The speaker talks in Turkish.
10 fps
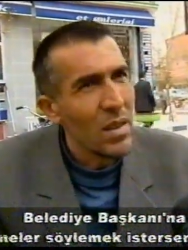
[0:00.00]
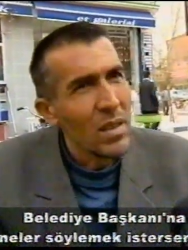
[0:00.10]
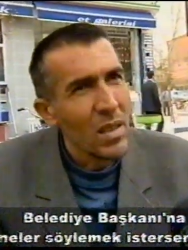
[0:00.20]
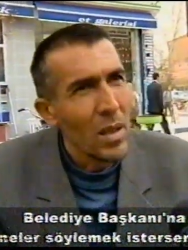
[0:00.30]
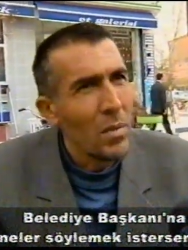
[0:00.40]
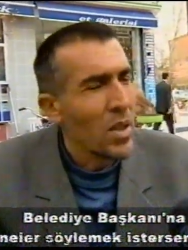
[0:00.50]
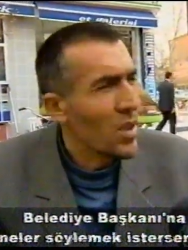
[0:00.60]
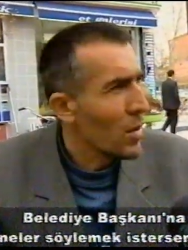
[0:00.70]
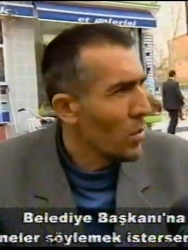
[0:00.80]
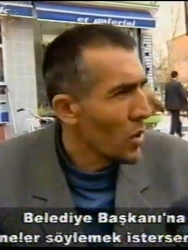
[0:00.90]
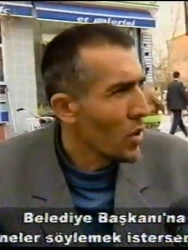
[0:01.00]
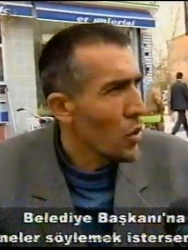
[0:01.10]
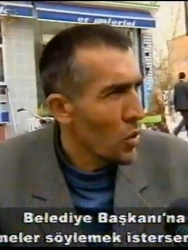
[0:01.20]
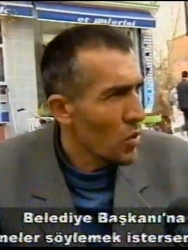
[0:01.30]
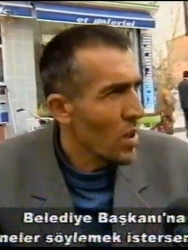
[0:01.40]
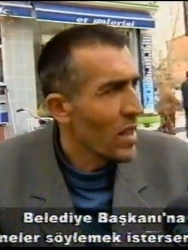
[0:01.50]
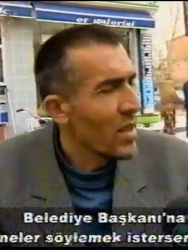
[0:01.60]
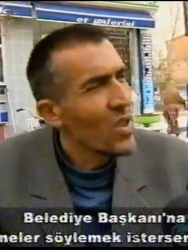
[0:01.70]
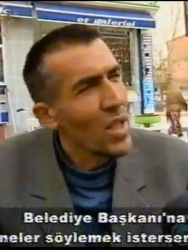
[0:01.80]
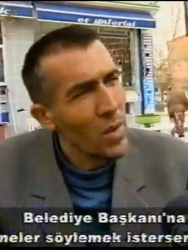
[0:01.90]
Sayın Başkan burada çok güzel
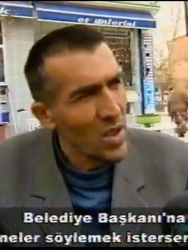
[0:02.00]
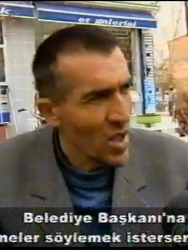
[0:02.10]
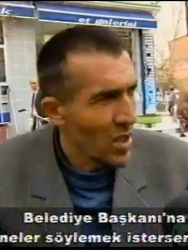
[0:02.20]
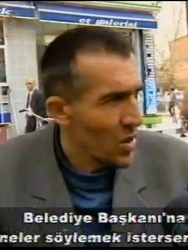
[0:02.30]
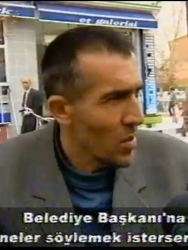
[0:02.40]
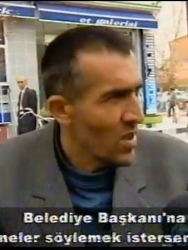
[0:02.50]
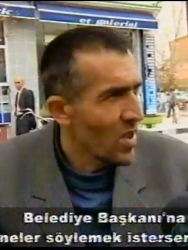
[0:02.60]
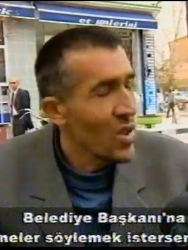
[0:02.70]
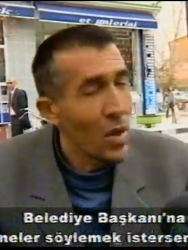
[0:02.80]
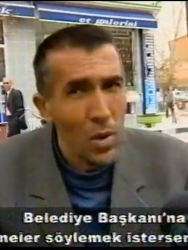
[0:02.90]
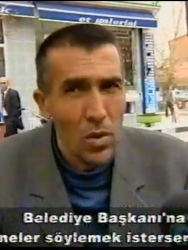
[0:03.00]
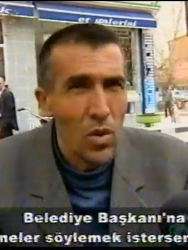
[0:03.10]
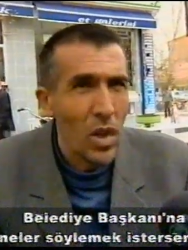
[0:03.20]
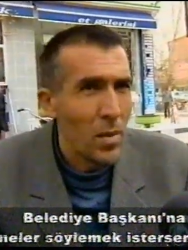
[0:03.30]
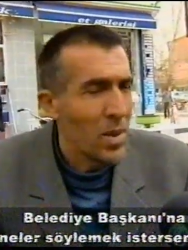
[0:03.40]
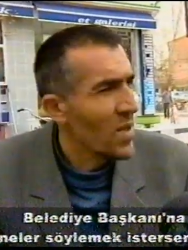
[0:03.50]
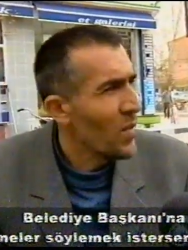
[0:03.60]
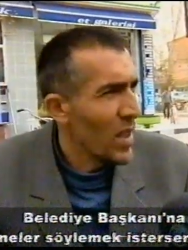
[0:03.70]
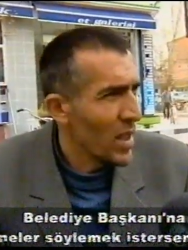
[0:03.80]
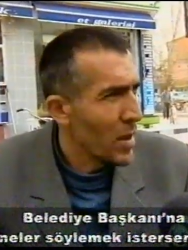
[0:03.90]
çevre çalışması, çevre düzenlemesi
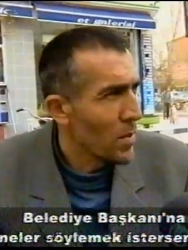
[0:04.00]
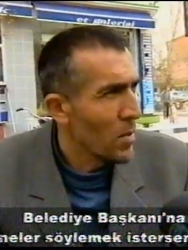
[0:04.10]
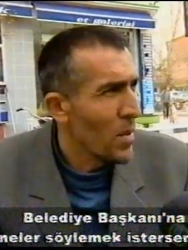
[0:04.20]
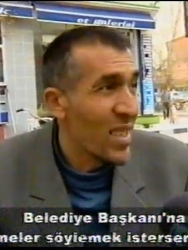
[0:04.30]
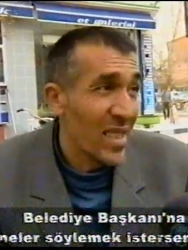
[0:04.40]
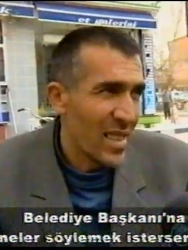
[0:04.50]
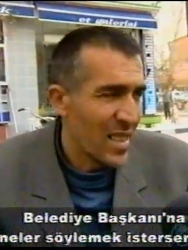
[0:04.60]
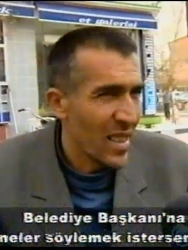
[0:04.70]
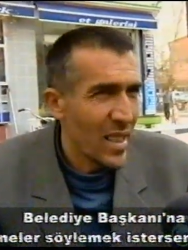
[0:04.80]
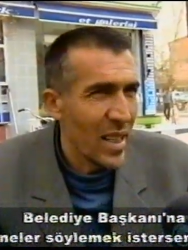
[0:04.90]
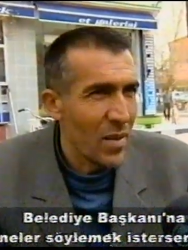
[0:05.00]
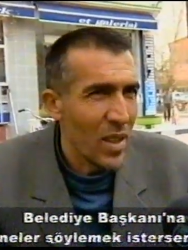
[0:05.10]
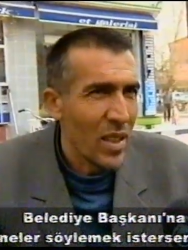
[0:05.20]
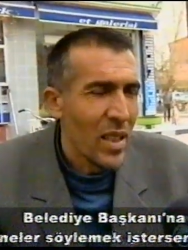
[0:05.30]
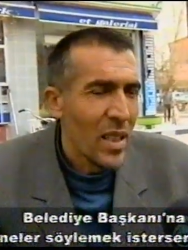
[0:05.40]
falan yaptı. Bazı eksiklikler var.